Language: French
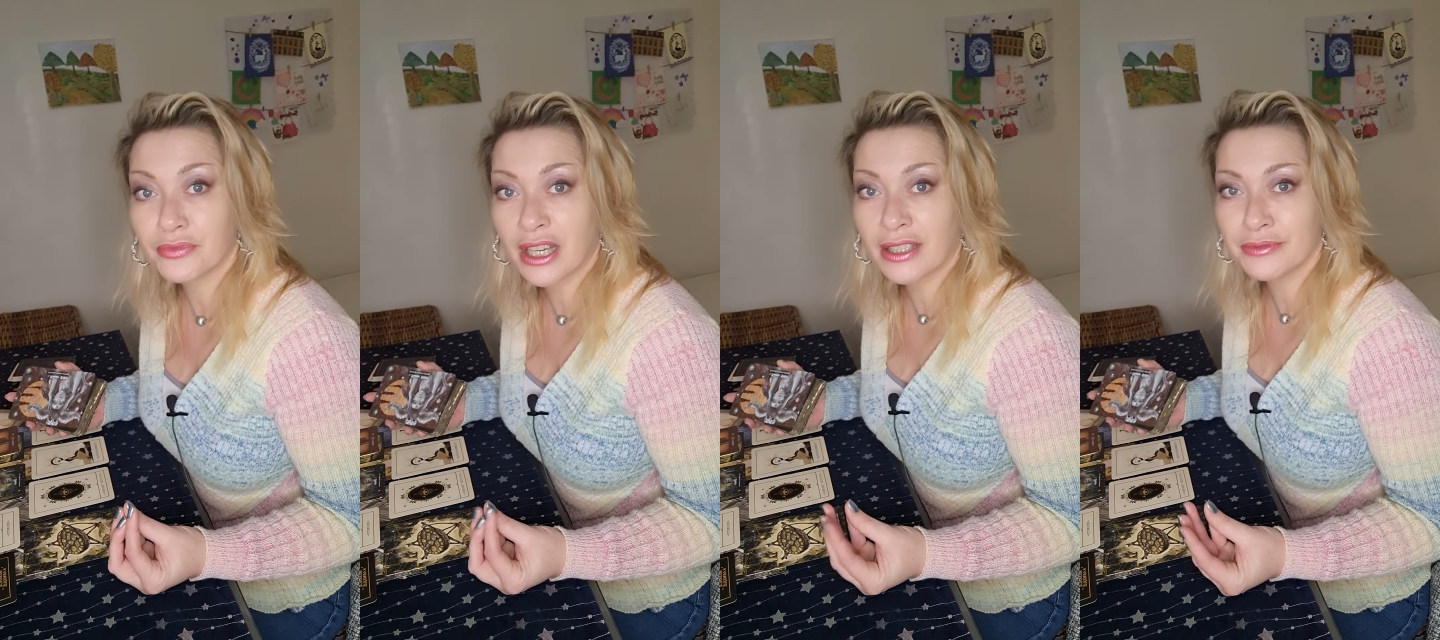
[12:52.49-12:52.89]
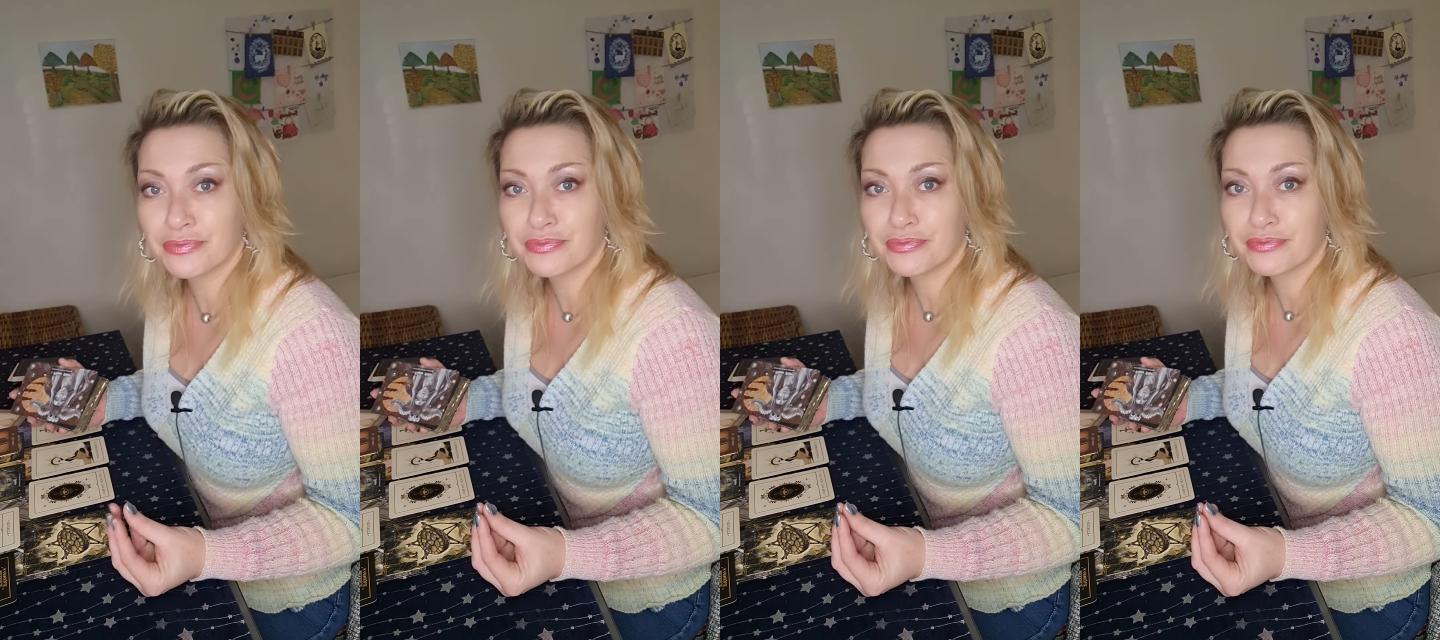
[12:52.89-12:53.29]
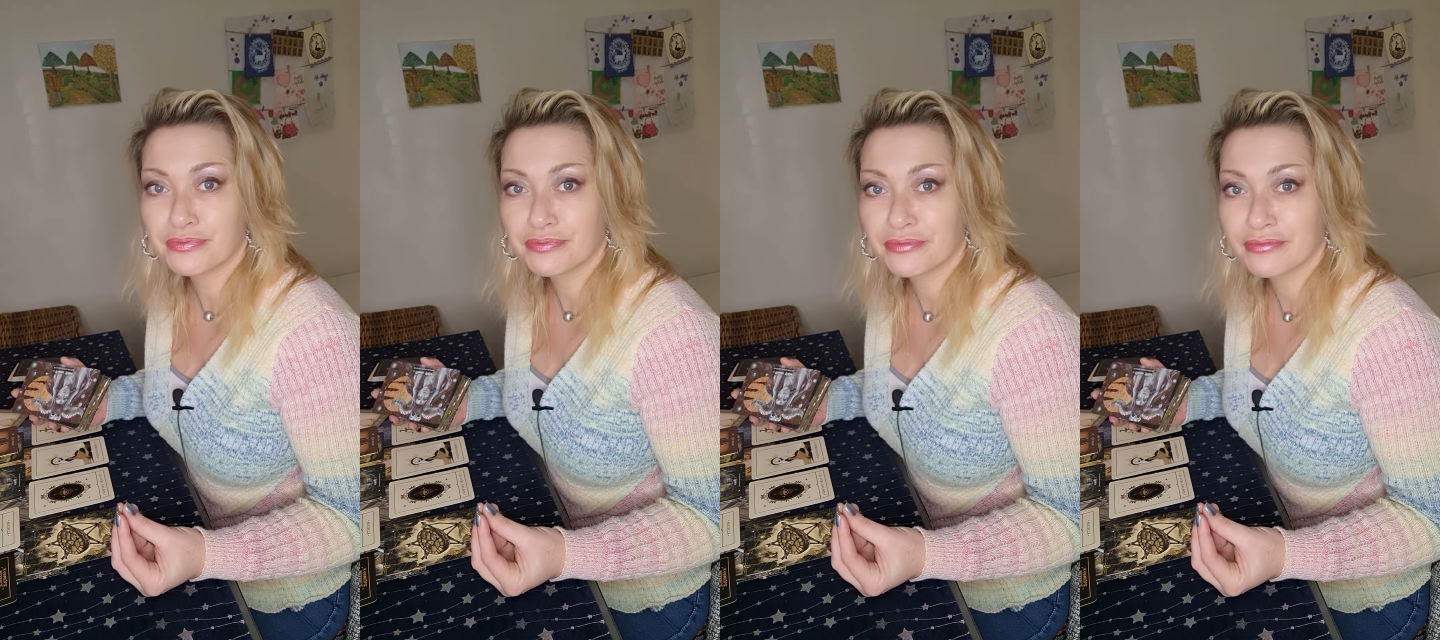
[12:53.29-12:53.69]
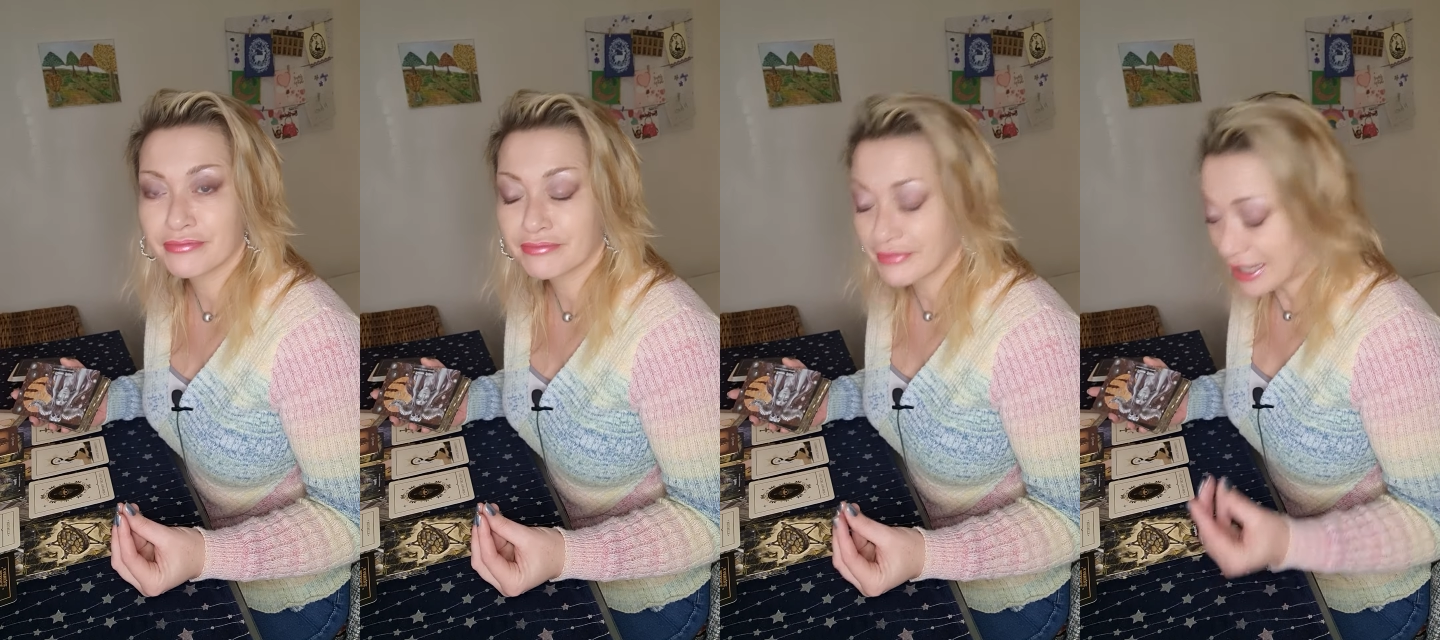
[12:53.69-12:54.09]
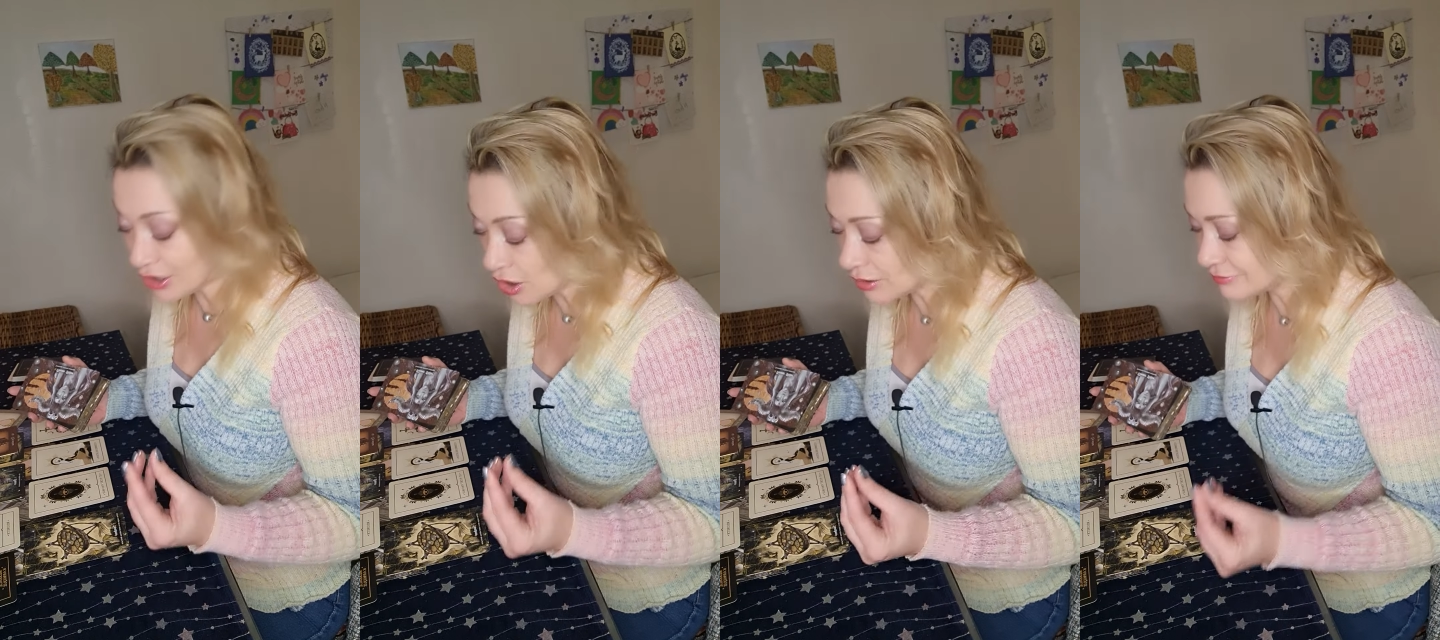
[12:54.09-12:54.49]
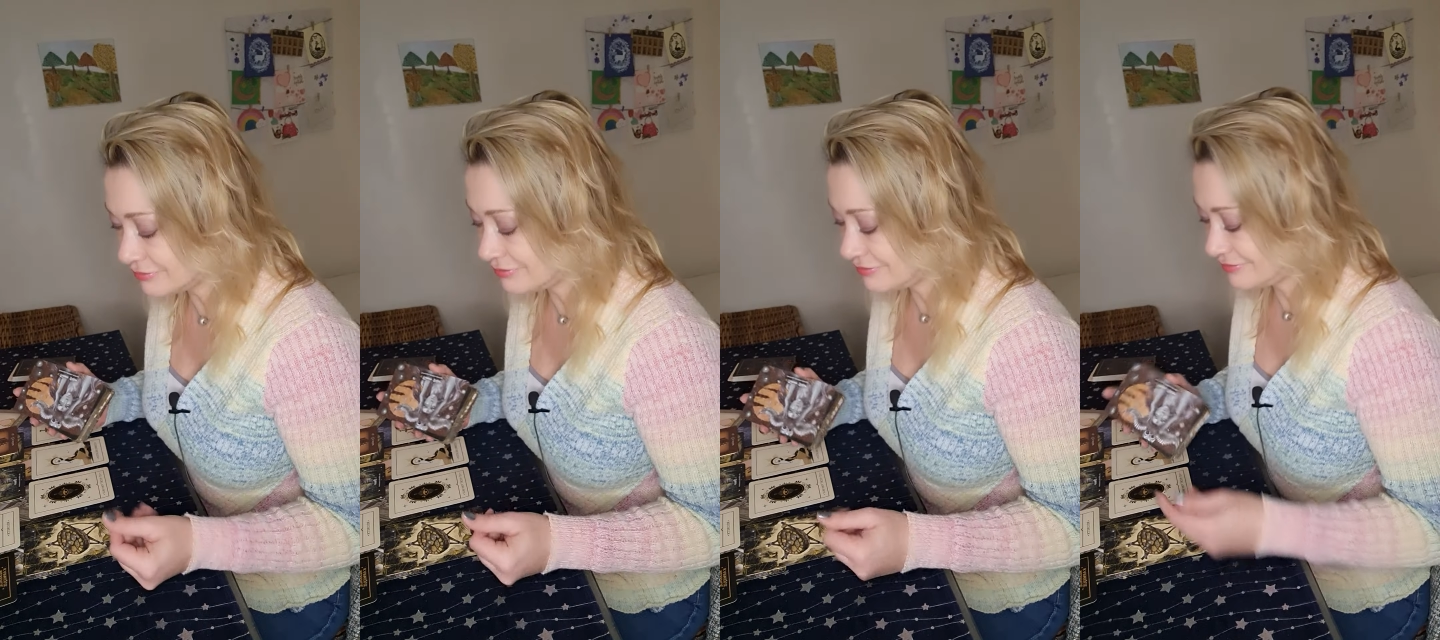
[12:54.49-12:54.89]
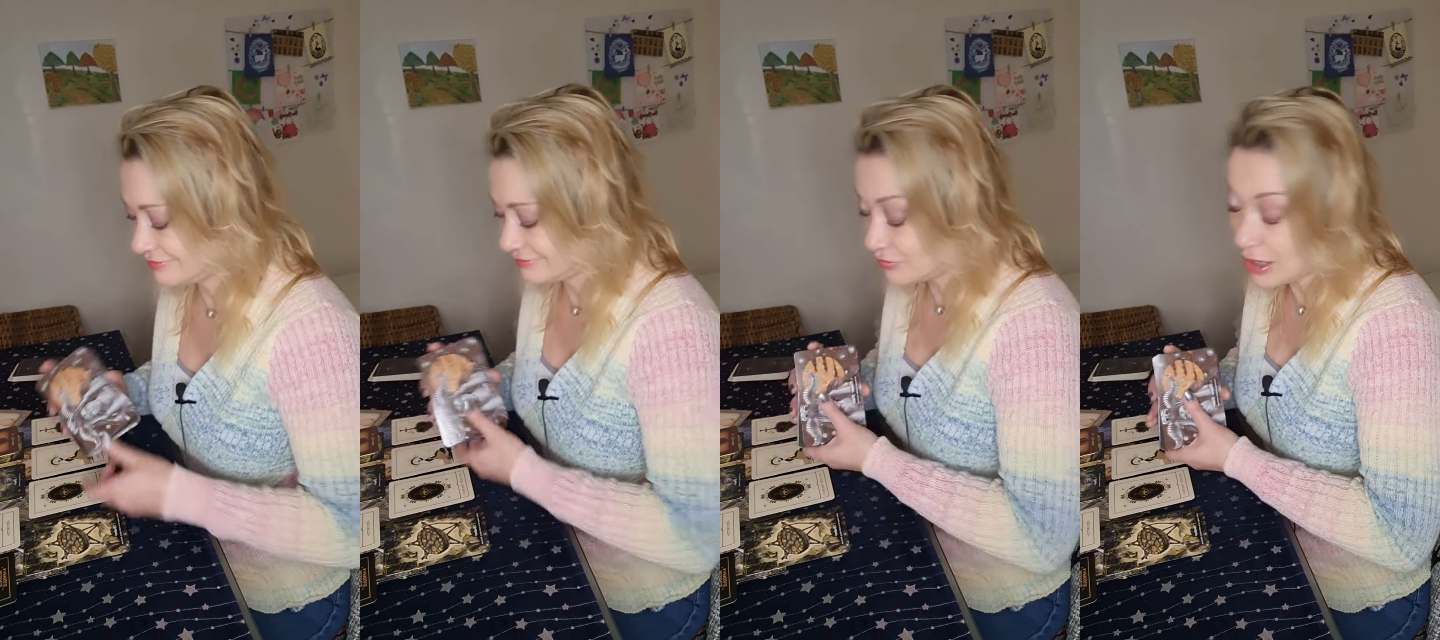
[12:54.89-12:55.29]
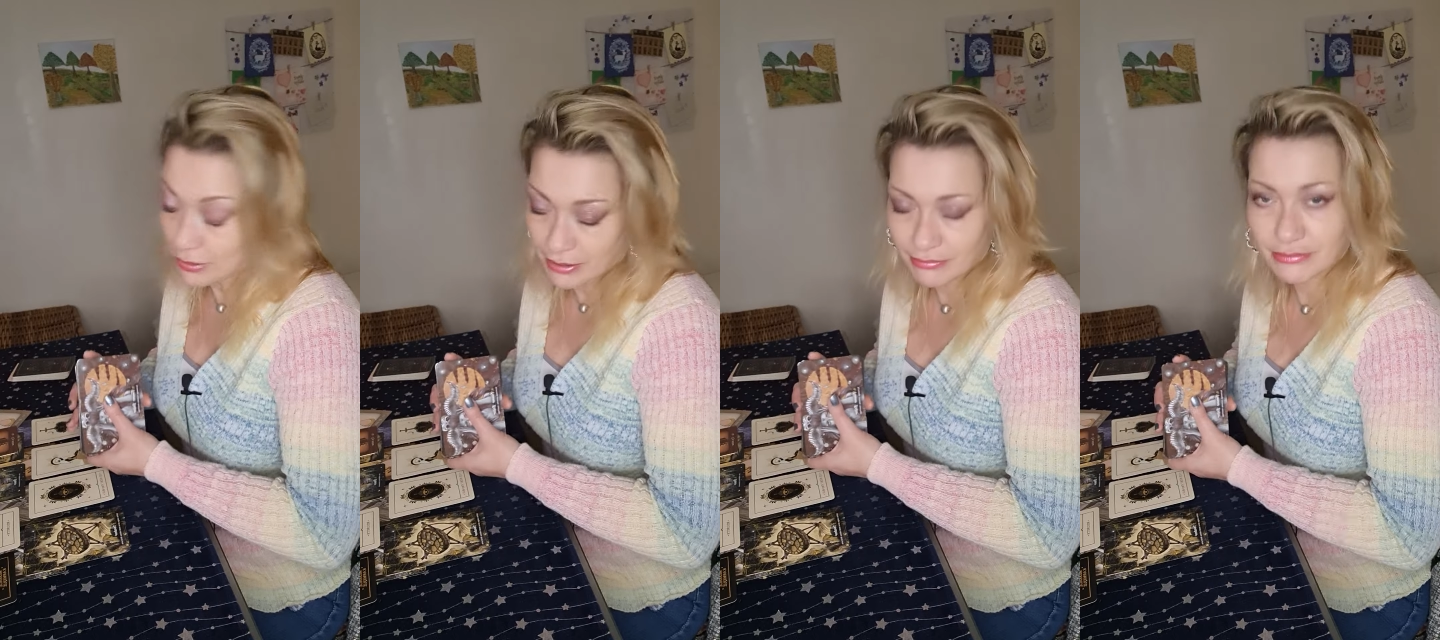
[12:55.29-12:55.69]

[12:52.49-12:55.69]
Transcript: Hein D'accord Ah oui.